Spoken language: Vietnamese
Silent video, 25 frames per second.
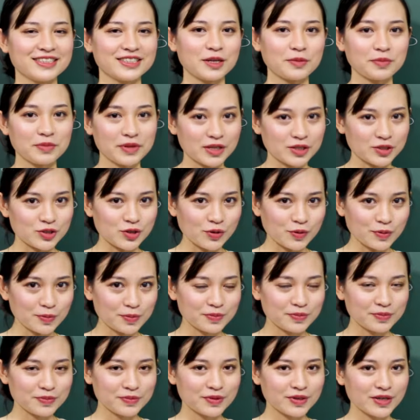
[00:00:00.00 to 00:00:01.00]
tập thể
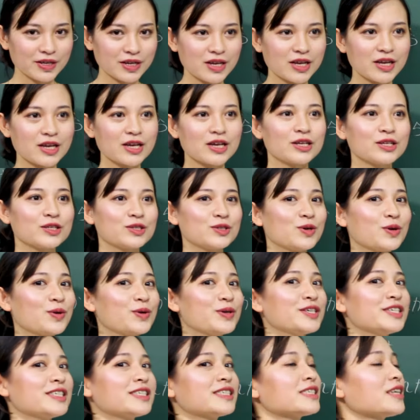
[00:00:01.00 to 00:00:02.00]
dục,
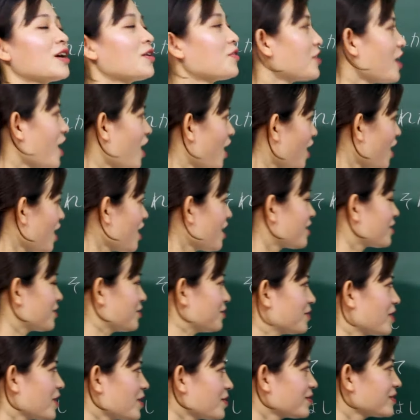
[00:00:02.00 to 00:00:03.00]
rồi sau đó
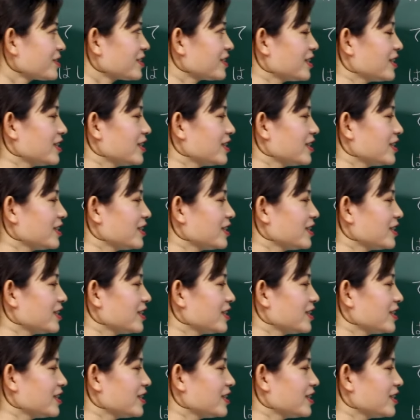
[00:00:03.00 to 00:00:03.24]
đúng không?